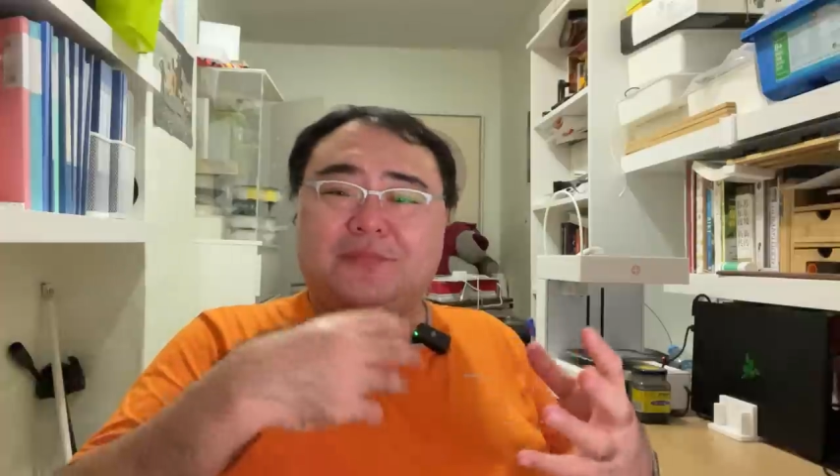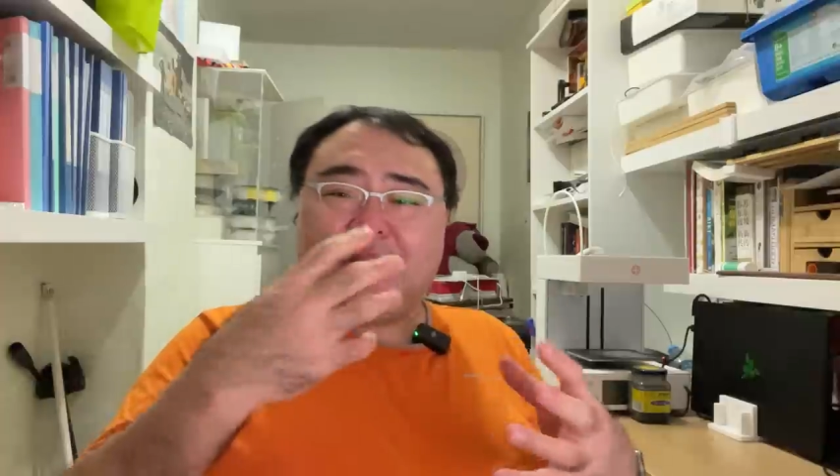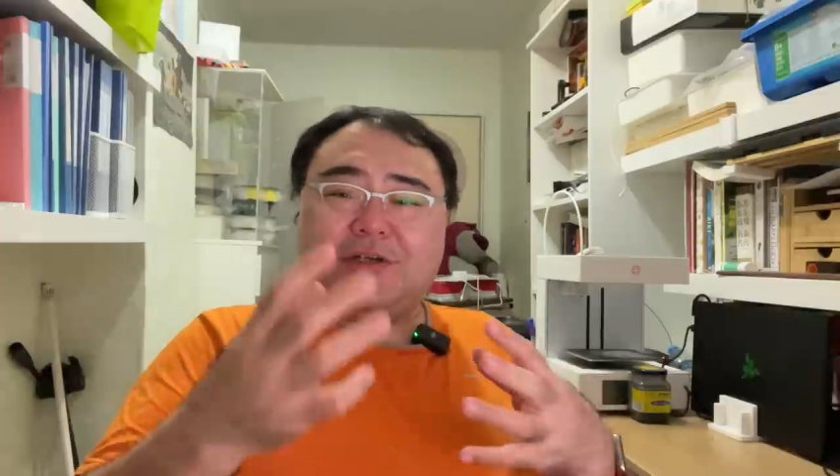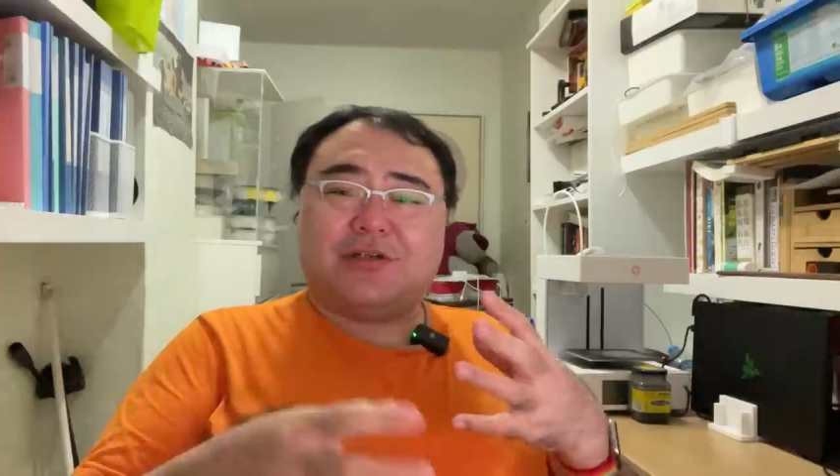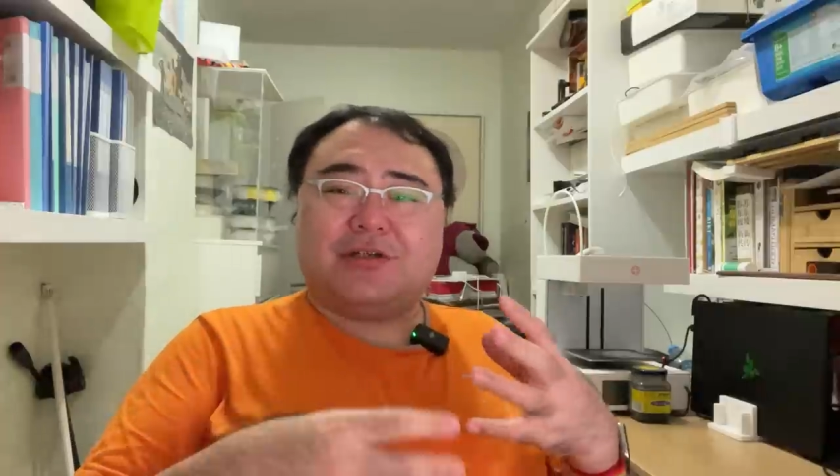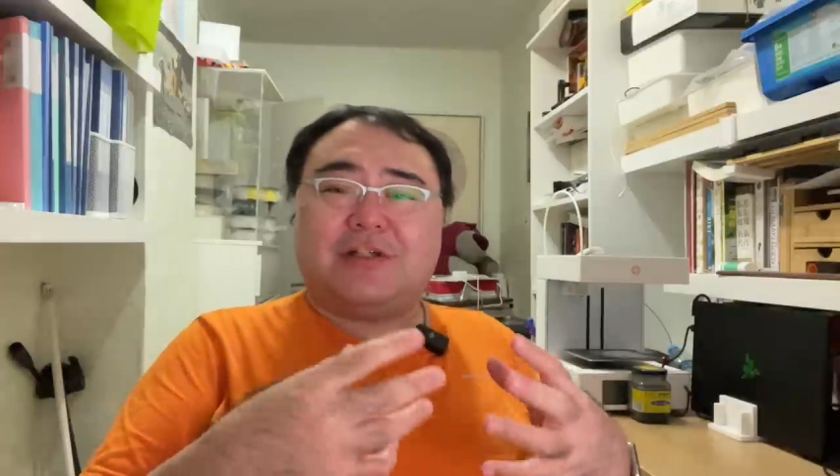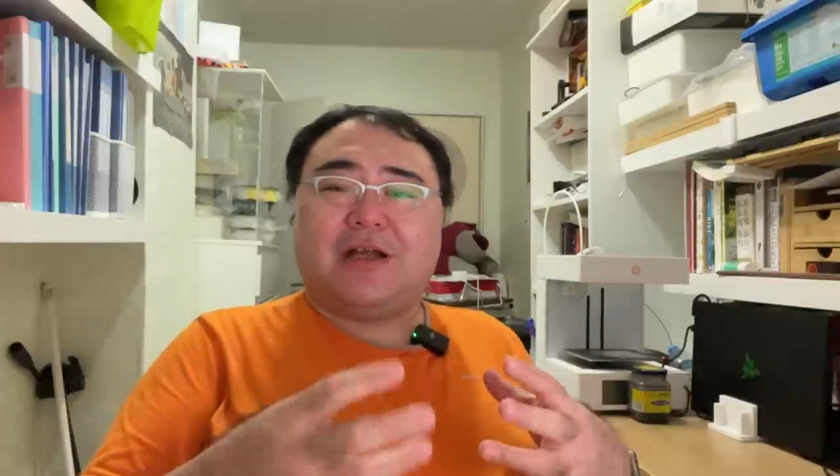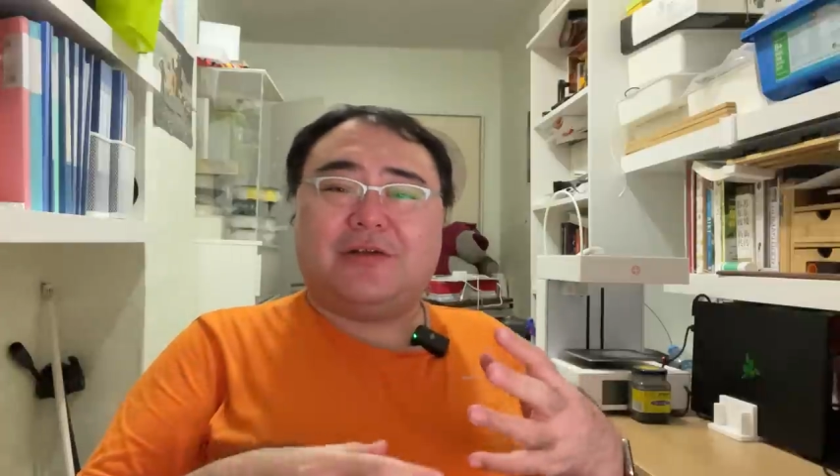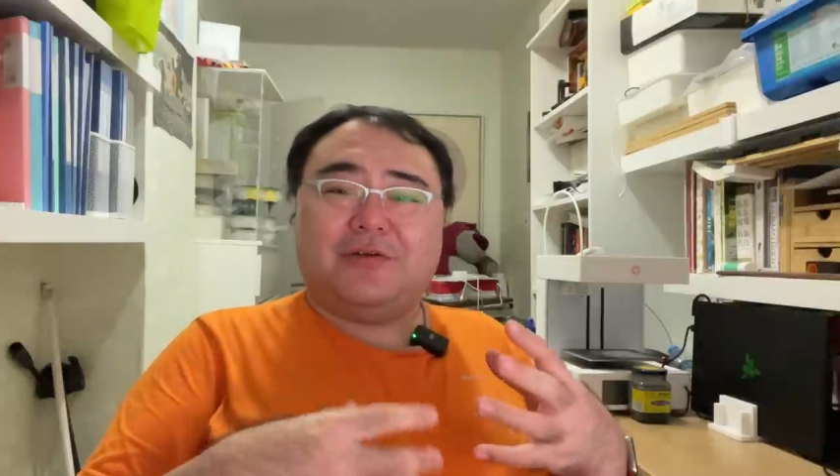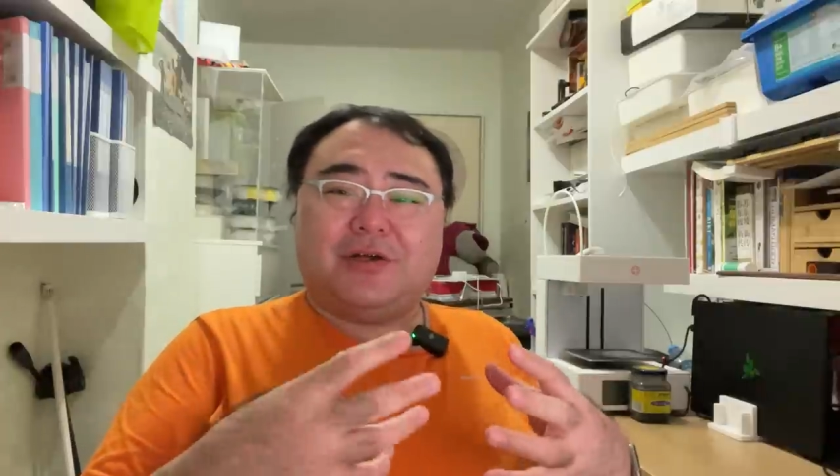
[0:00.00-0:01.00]
事实
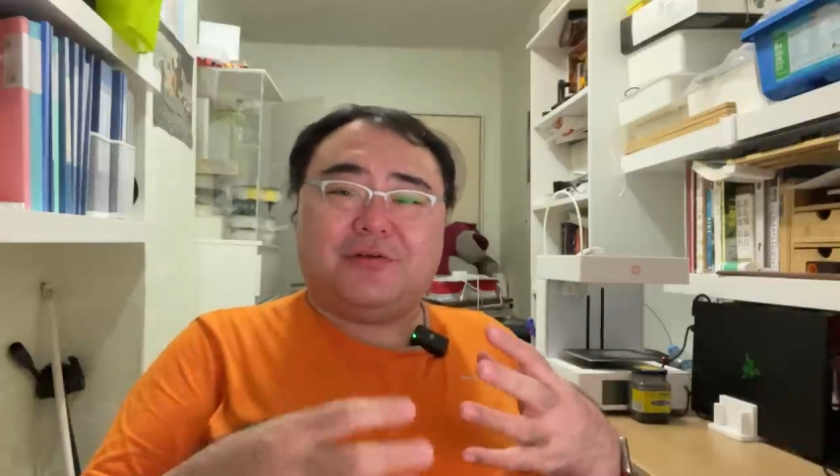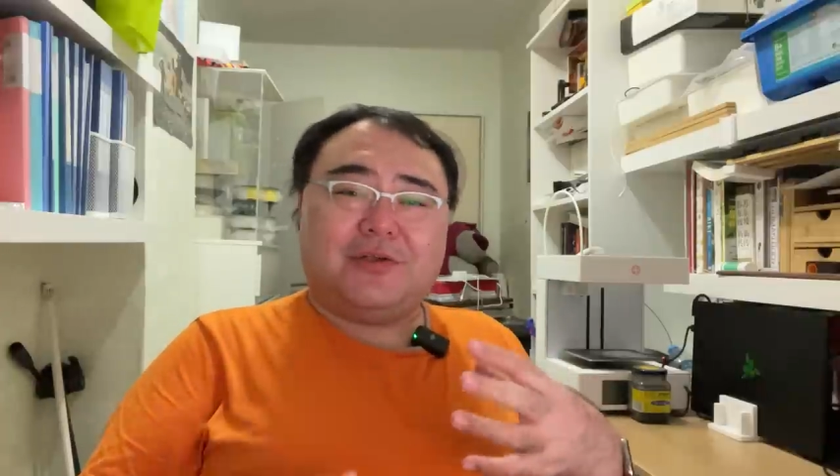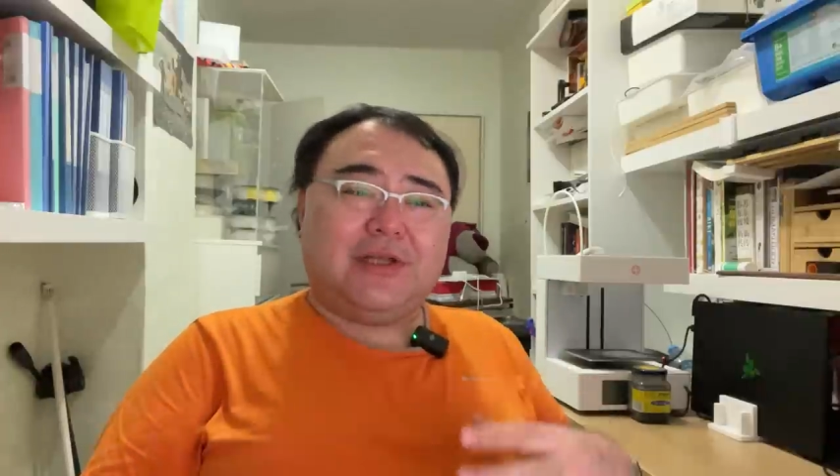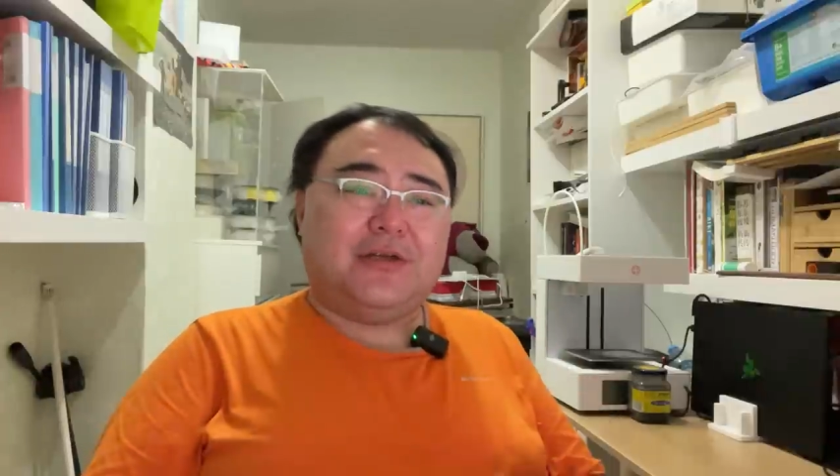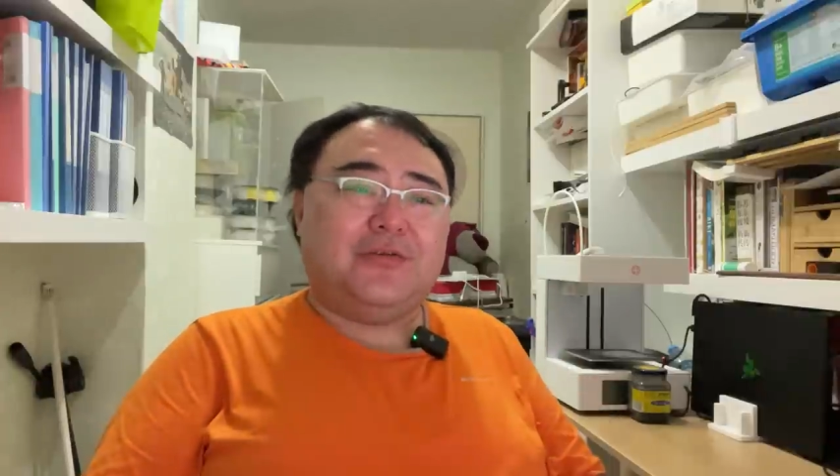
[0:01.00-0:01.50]
上是有很多电视